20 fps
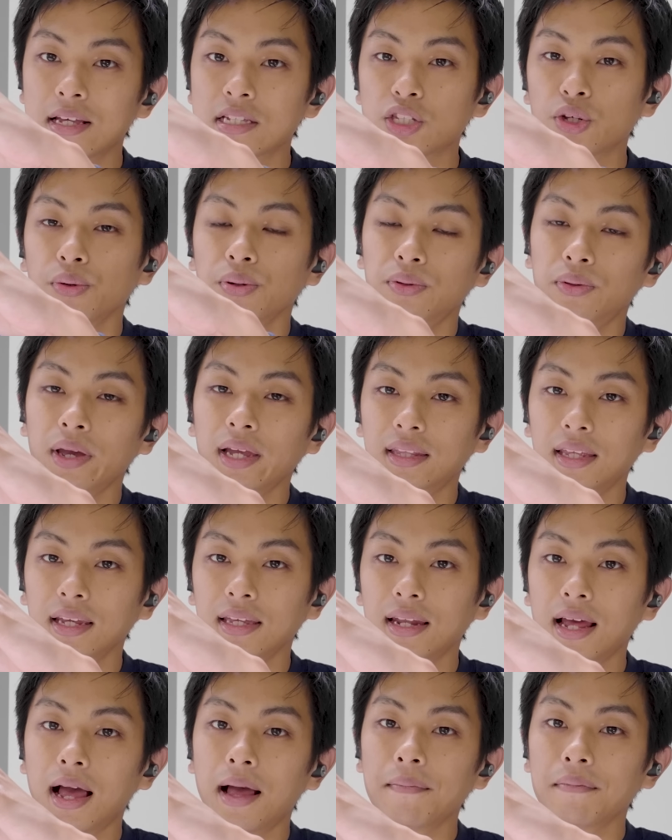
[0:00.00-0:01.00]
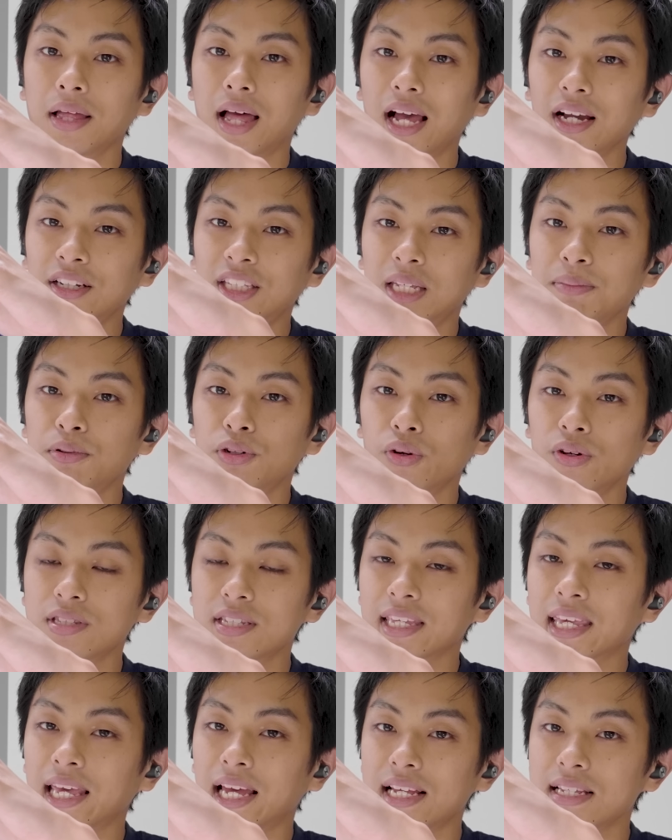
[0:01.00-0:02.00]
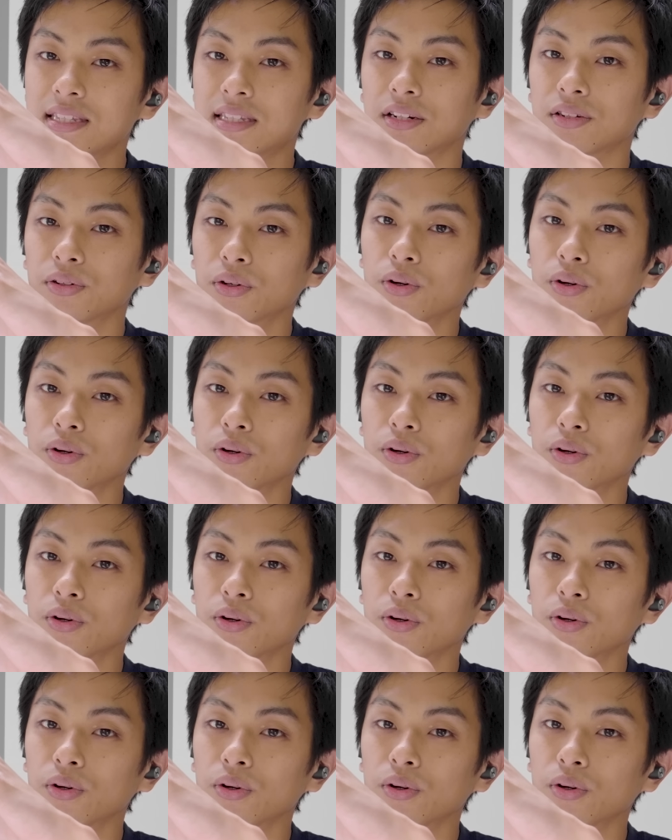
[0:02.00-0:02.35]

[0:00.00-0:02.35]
ソフトウェア的なアクティブノイズキャンセル